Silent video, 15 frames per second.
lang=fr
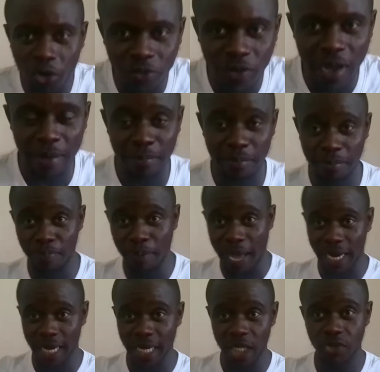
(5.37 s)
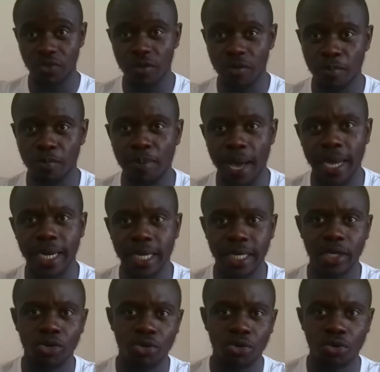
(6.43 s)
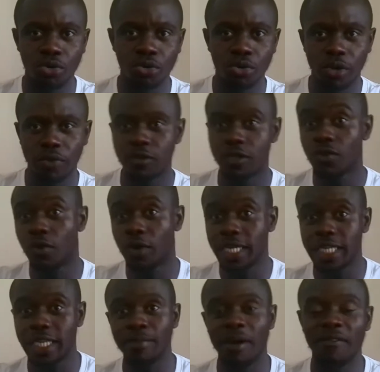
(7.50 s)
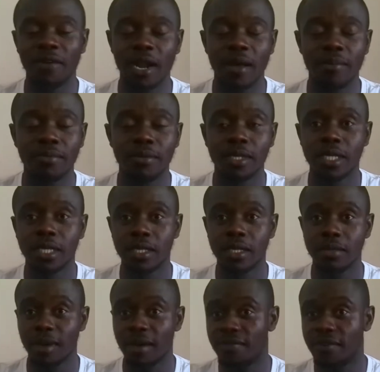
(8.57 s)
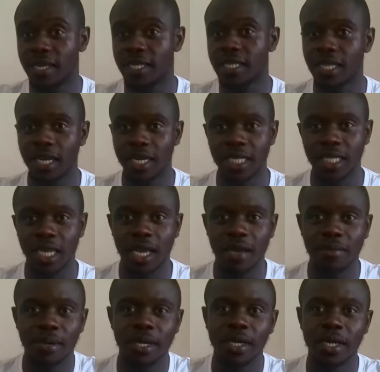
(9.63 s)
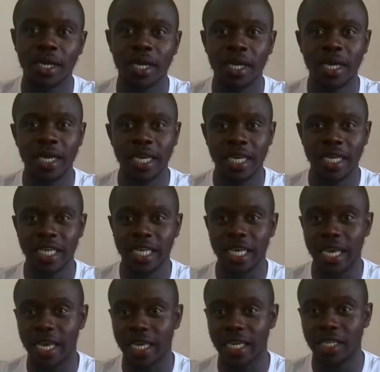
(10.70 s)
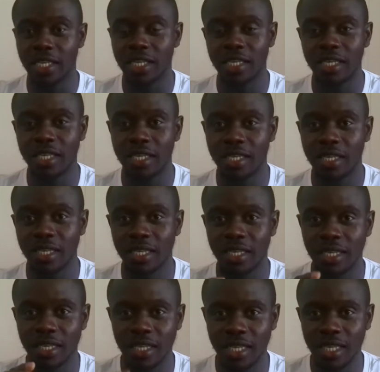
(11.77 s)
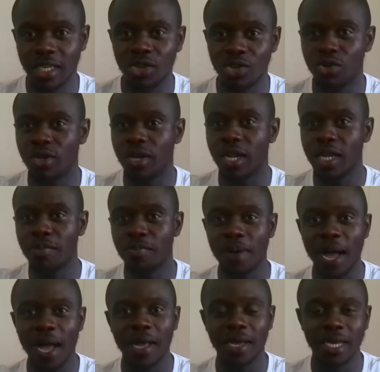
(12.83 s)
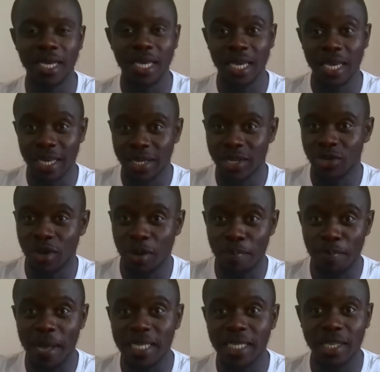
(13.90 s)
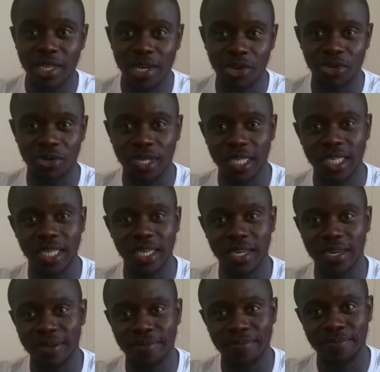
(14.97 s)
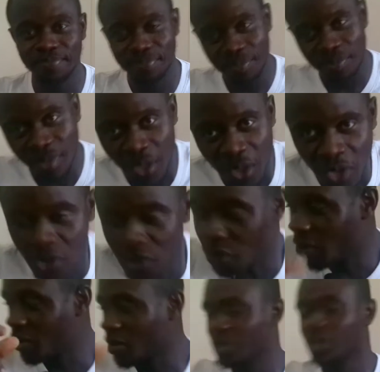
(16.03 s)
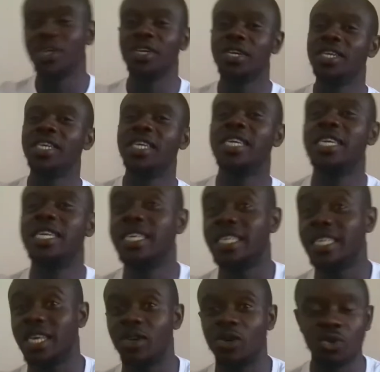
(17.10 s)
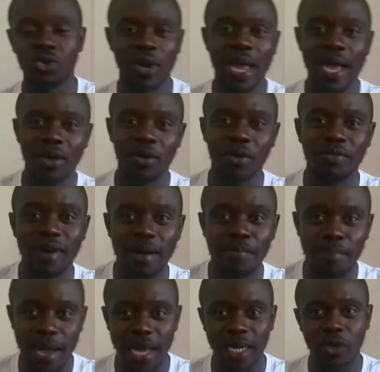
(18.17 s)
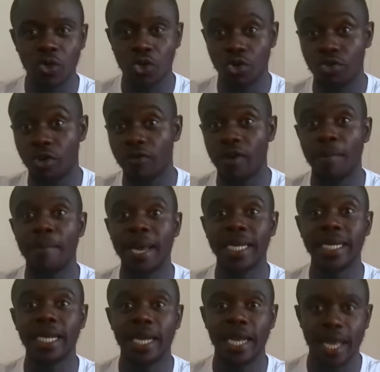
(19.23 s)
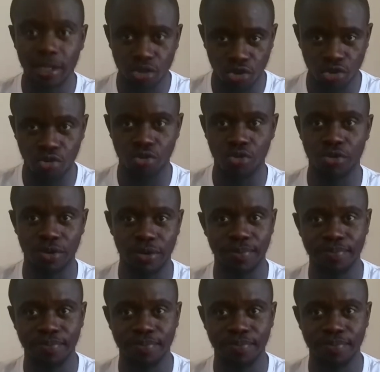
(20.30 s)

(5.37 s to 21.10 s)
on va parler, je vais vous parler de... Vous connaissez ma phrase, ma phrase très célèbre qui est « Si tu ne lis pas, tu n'es pas en train de réussir ». Donc, c'est de cela qu'on va parler aujourd'hui. On va parler de lecture.